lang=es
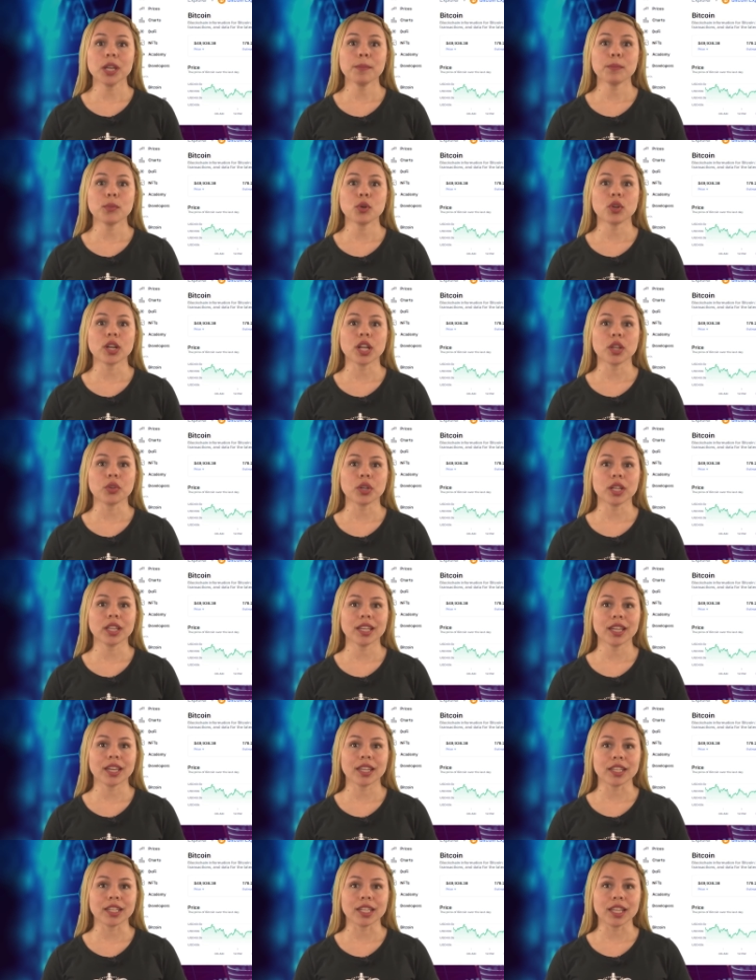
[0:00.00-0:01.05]
exploradores
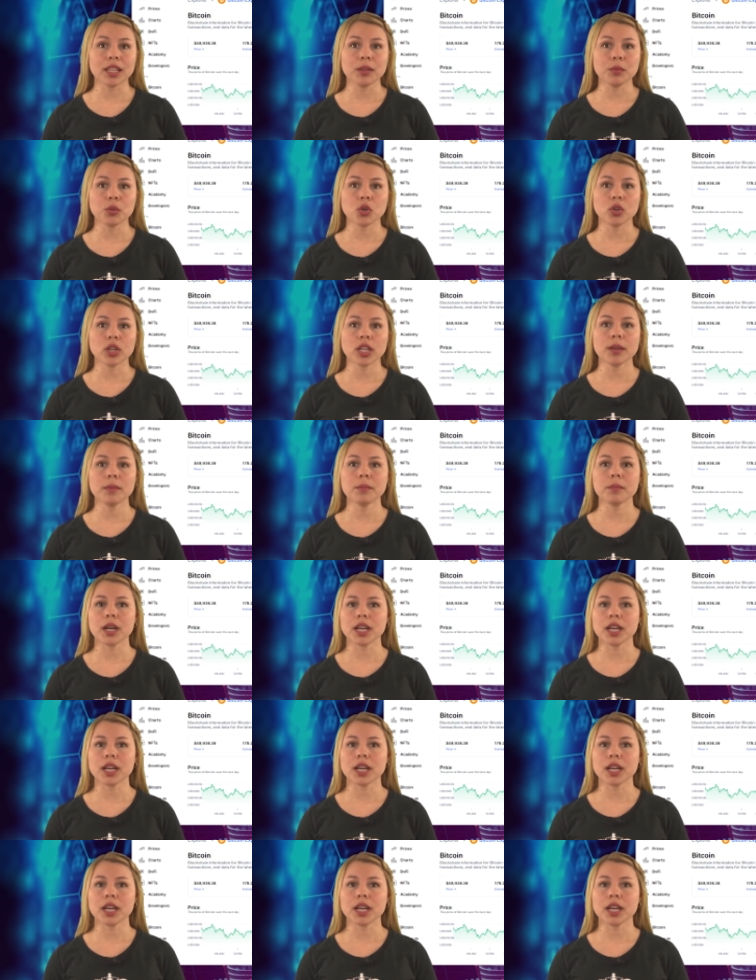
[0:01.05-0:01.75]
de cadena de bloques